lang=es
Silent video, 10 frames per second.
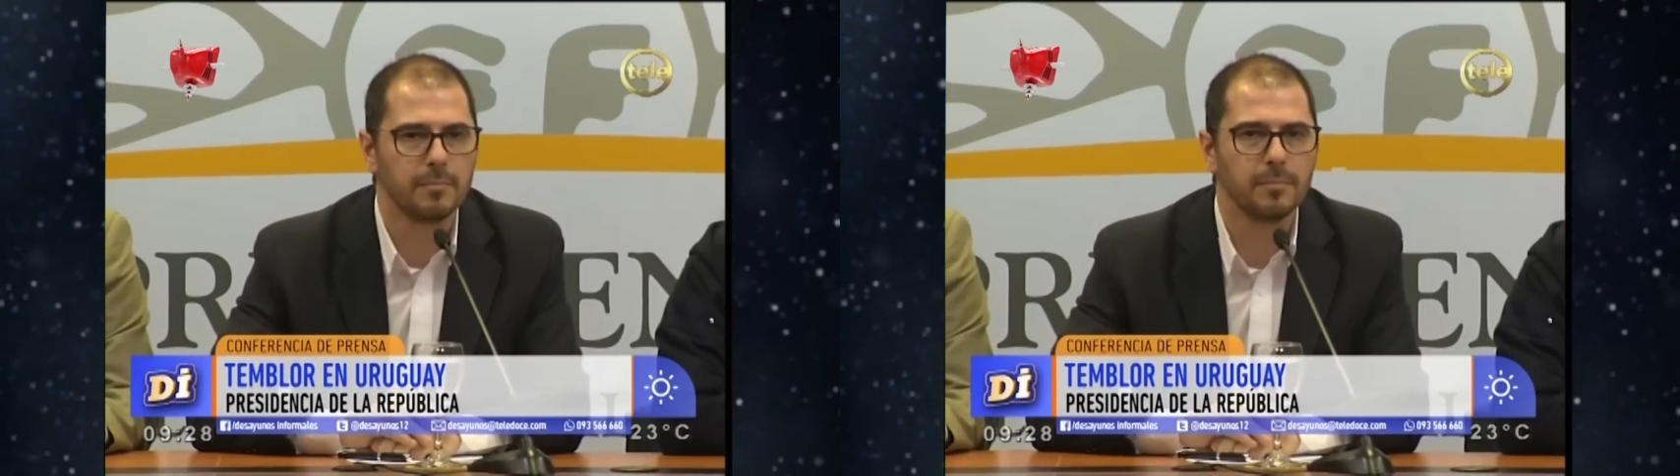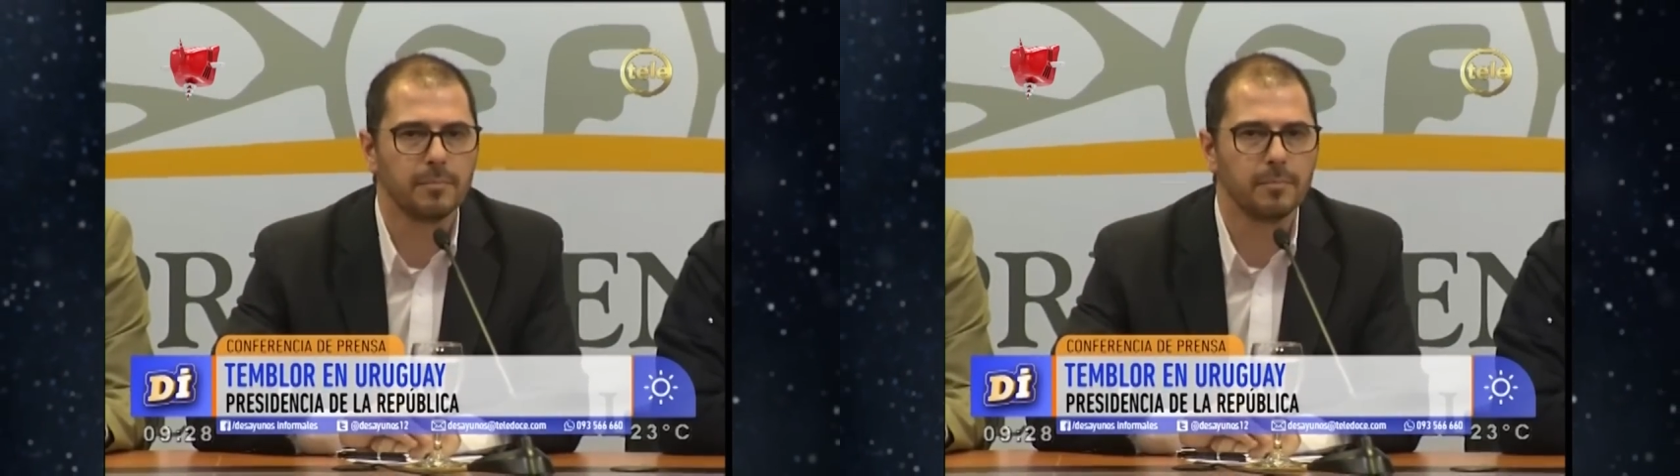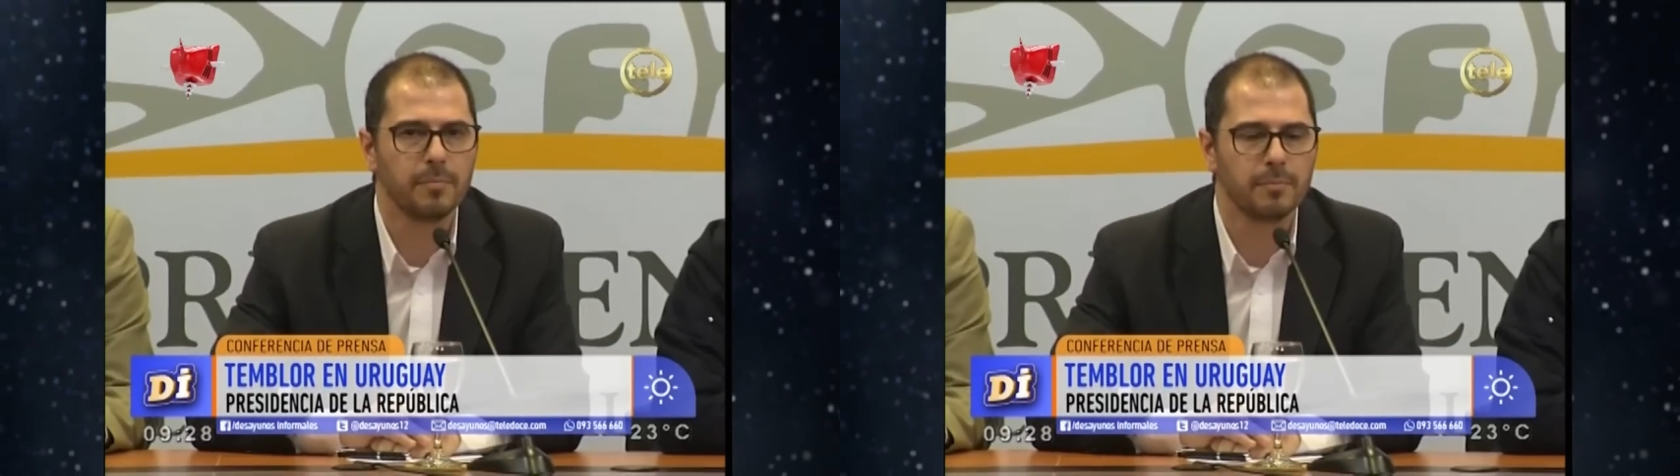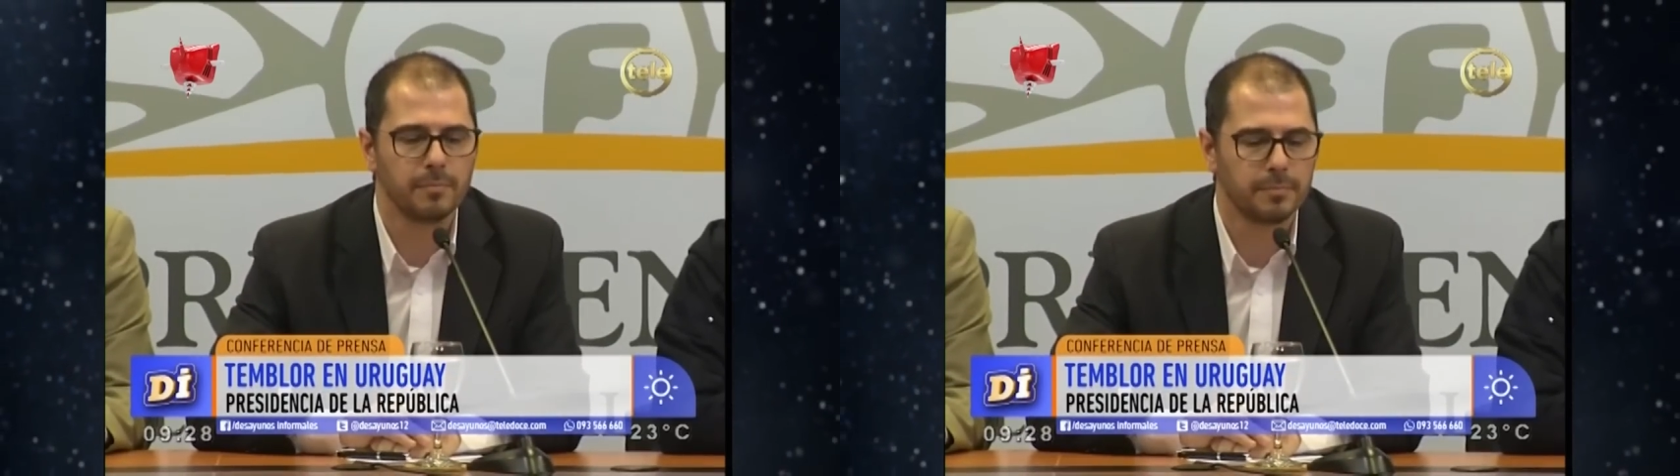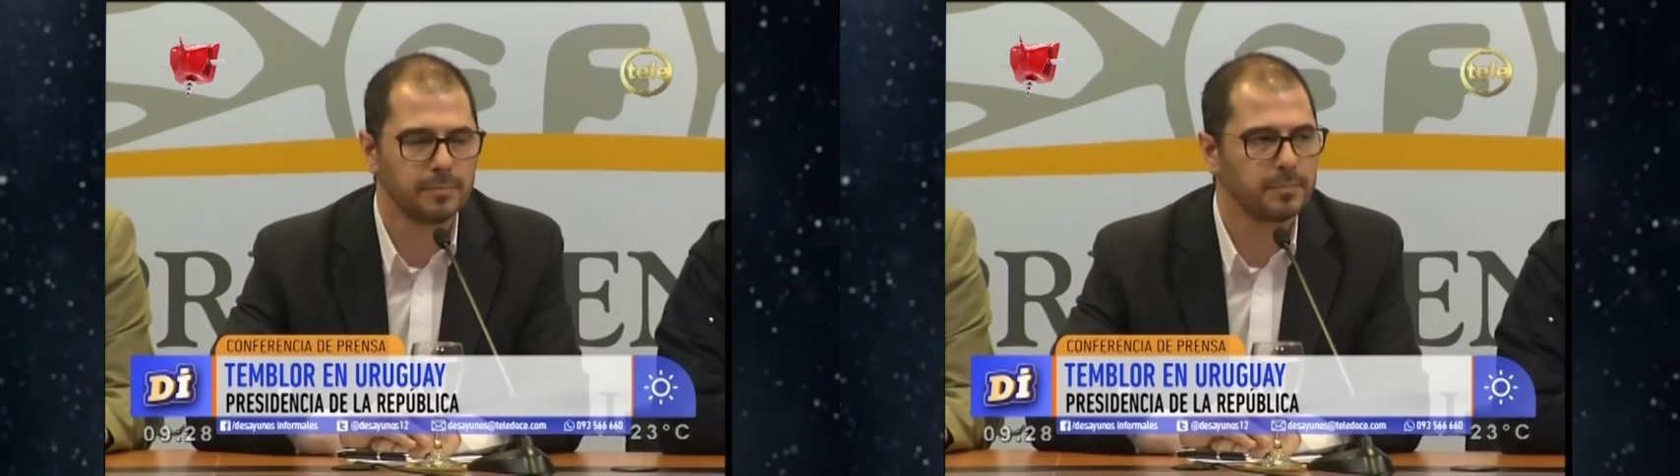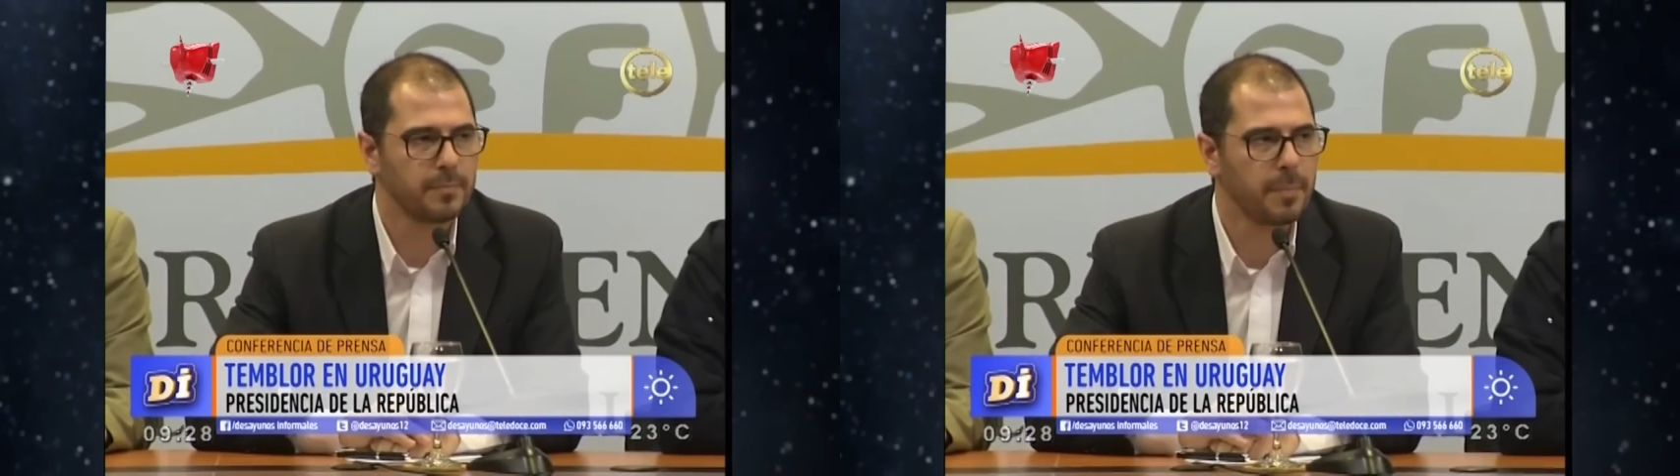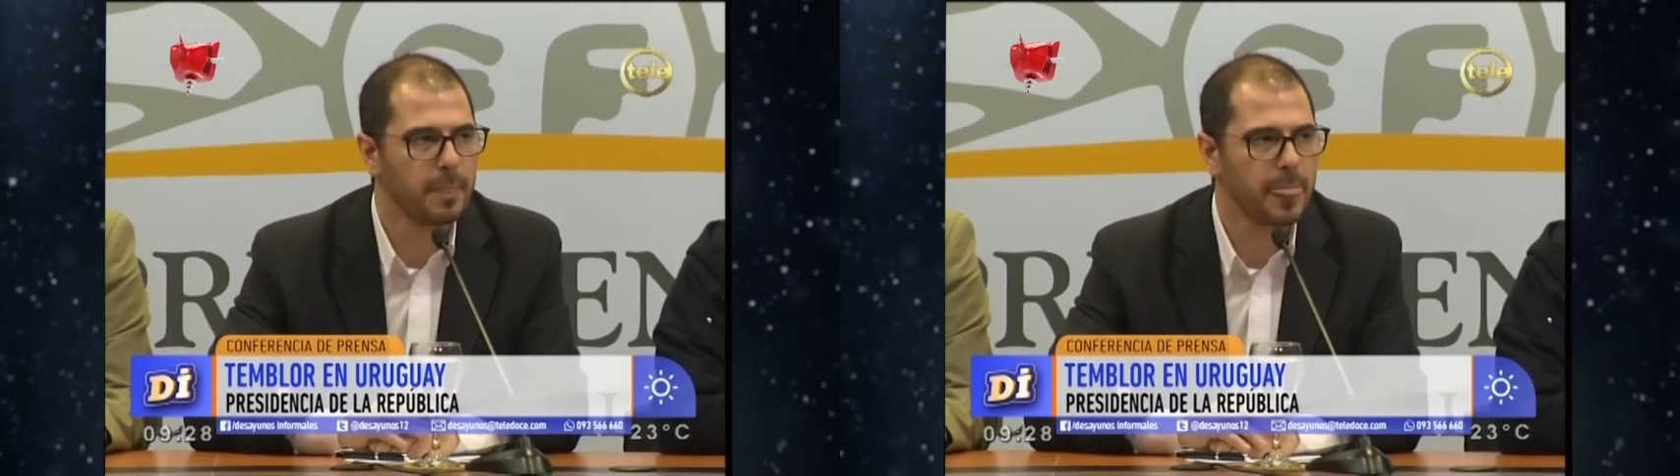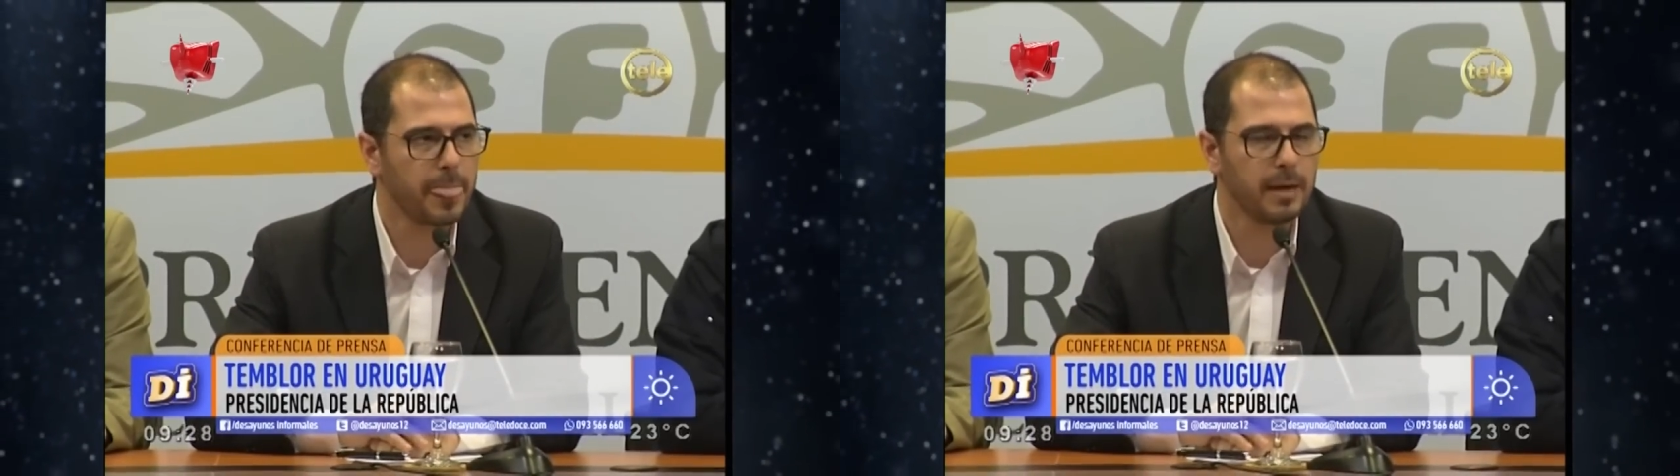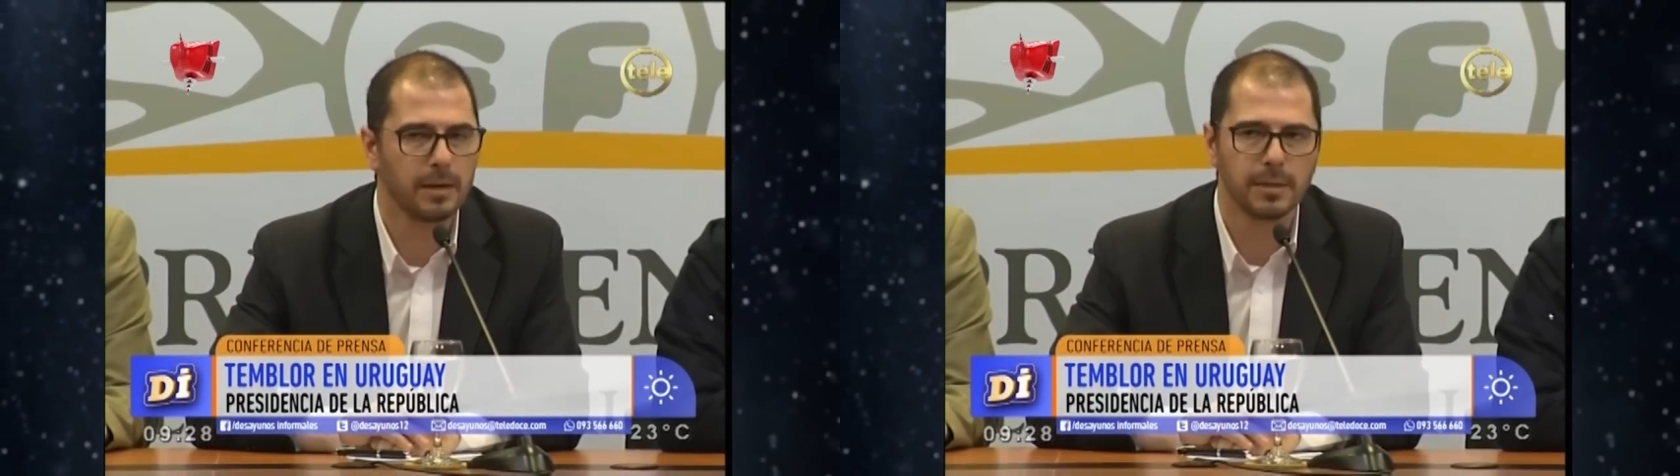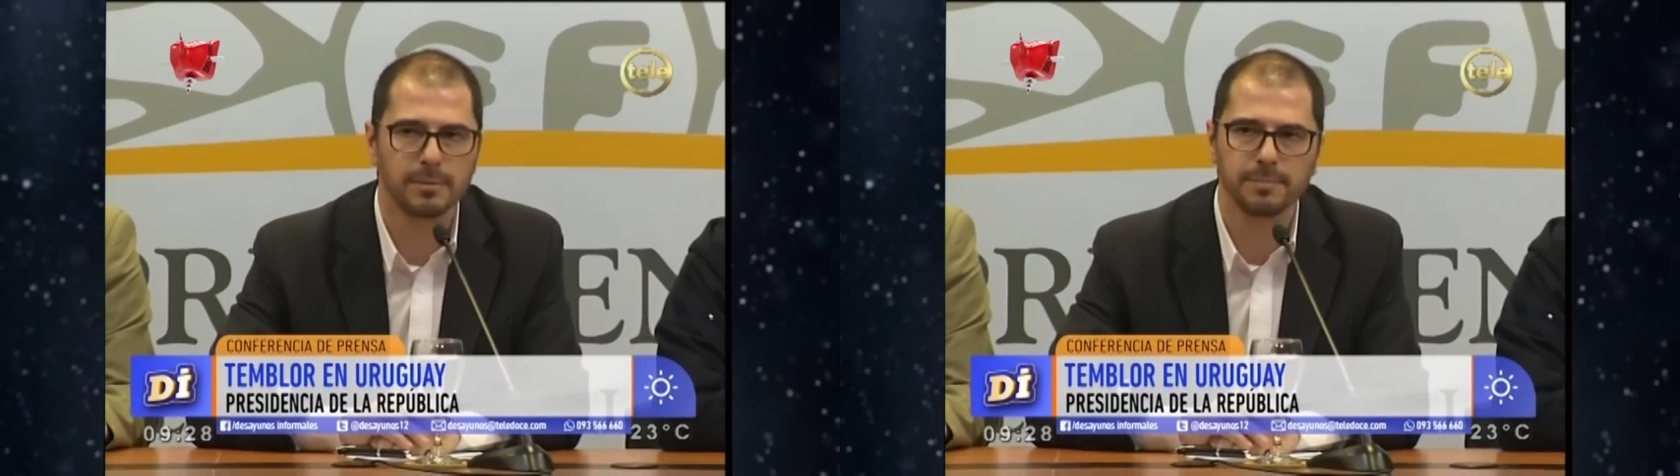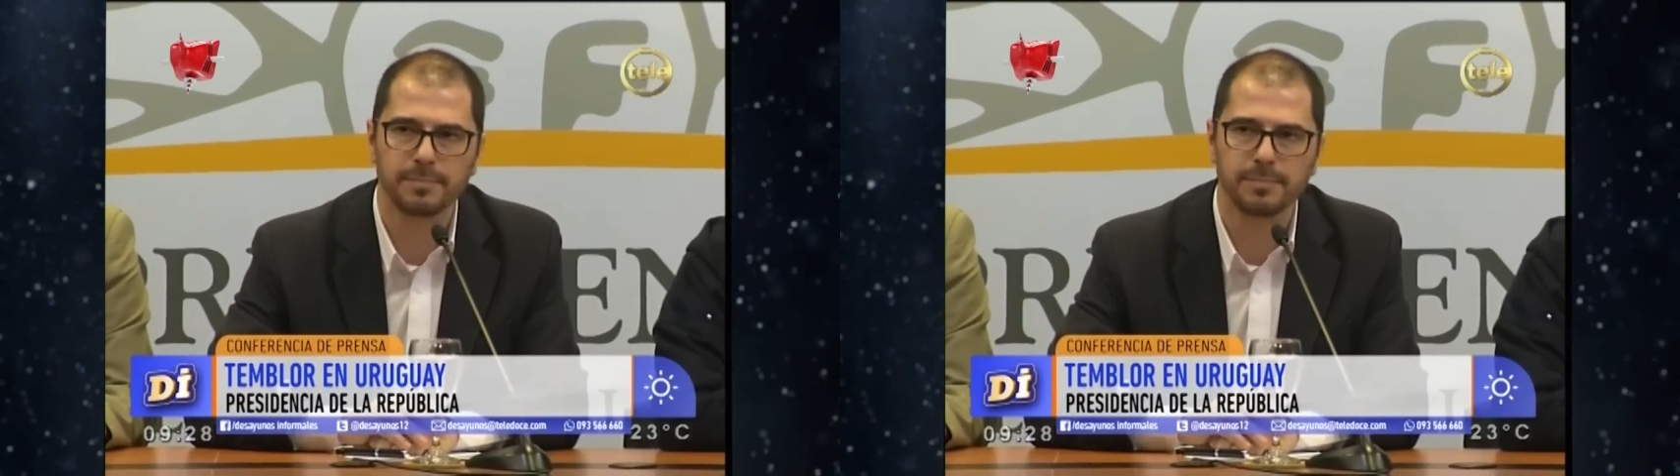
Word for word: el audio. A ver.